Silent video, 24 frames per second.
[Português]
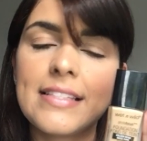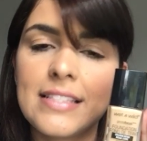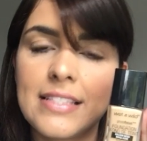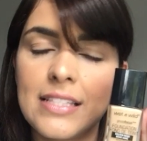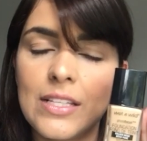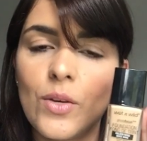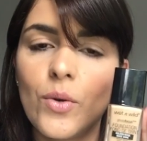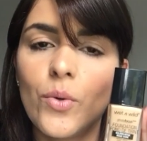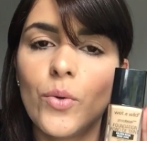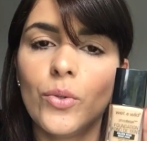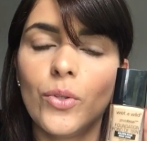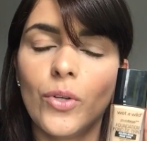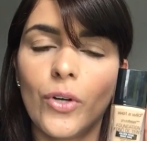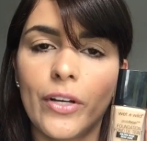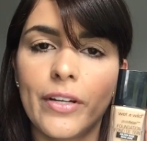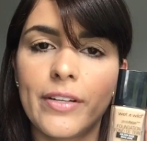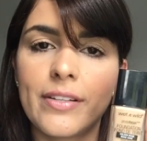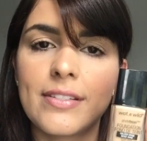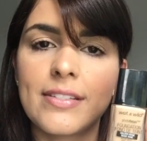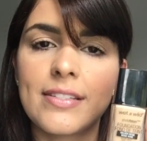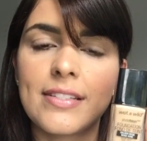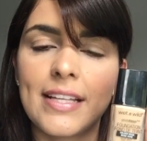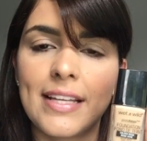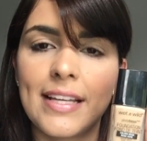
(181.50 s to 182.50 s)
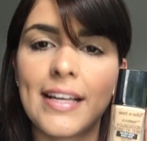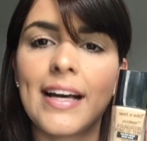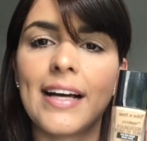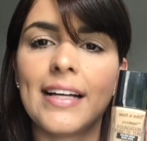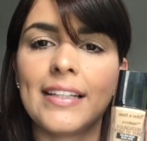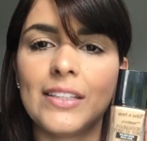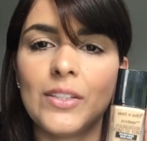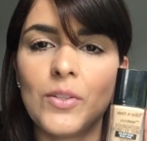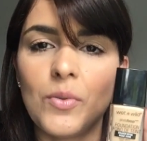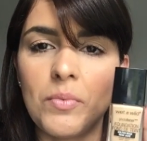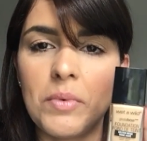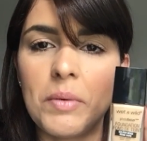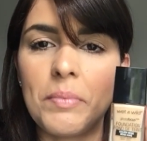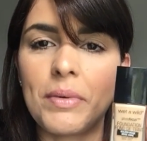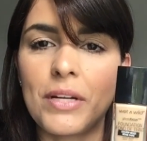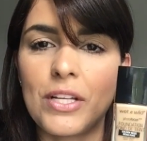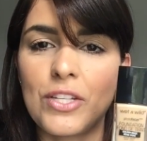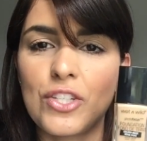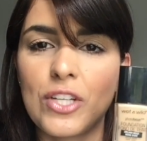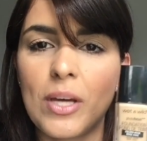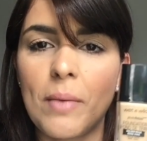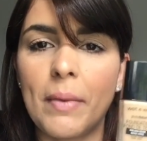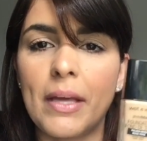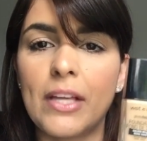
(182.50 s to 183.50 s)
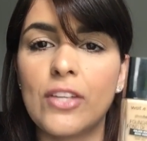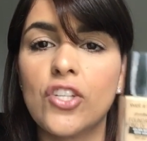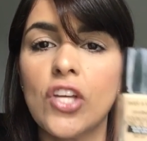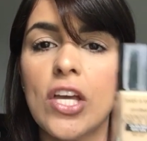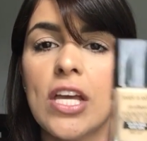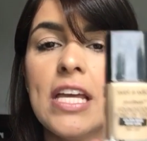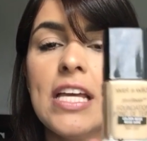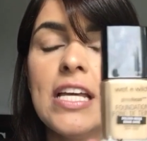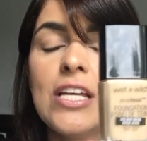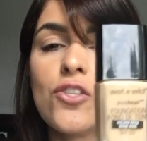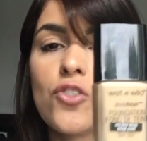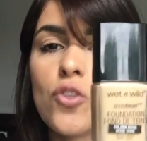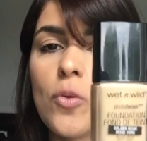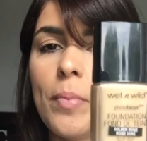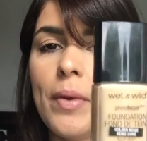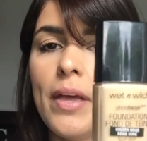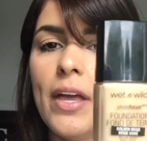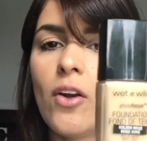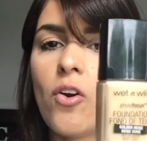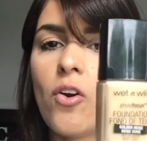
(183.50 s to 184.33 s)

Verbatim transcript: 5 dólares em cada uma praticamente. Super